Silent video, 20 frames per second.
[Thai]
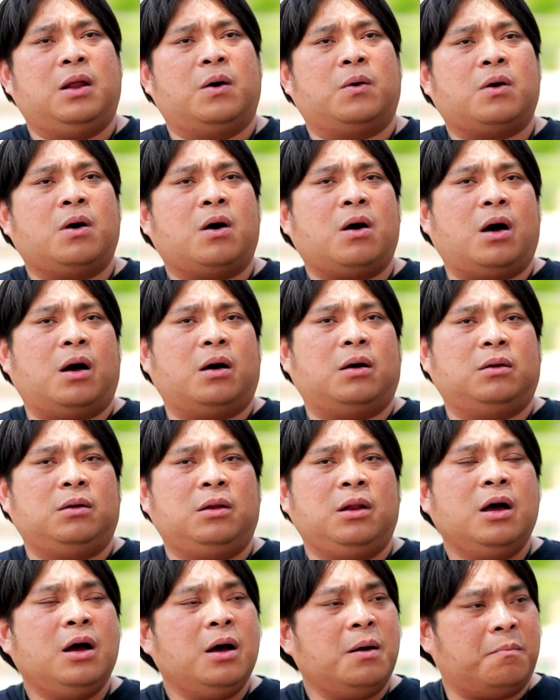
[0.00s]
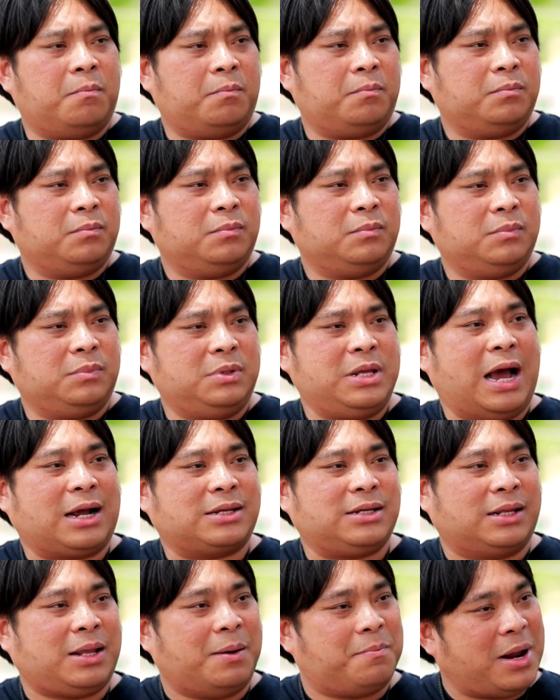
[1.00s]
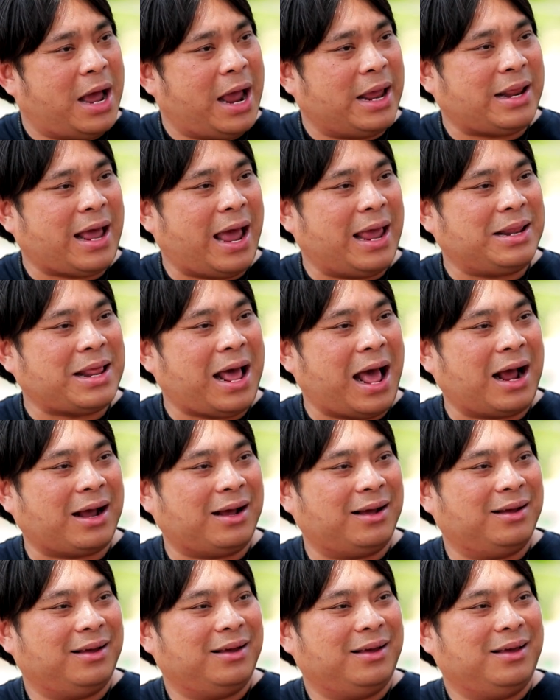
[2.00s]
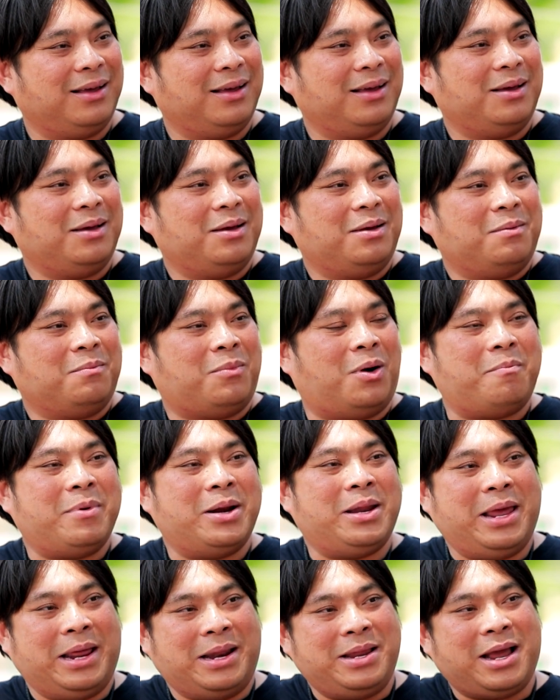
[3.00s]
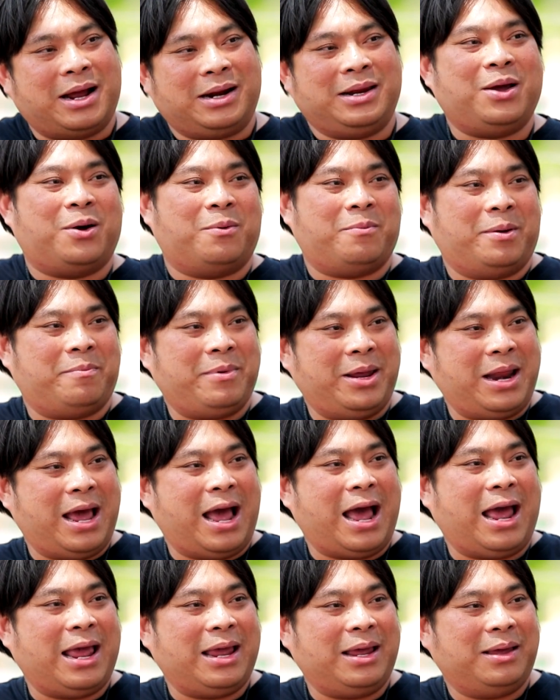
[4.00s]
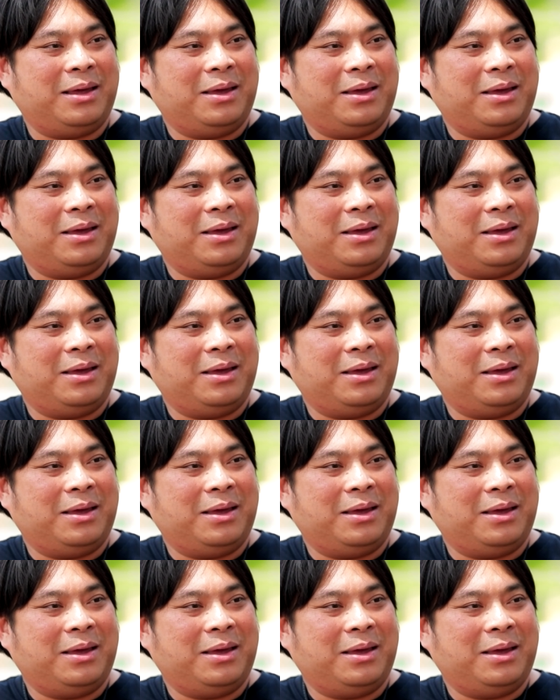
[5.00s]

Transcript: เราก็เริ่มอยากจะทำนายทายทักเพราะมันเห็นอย่างเดียวมันไม่ได้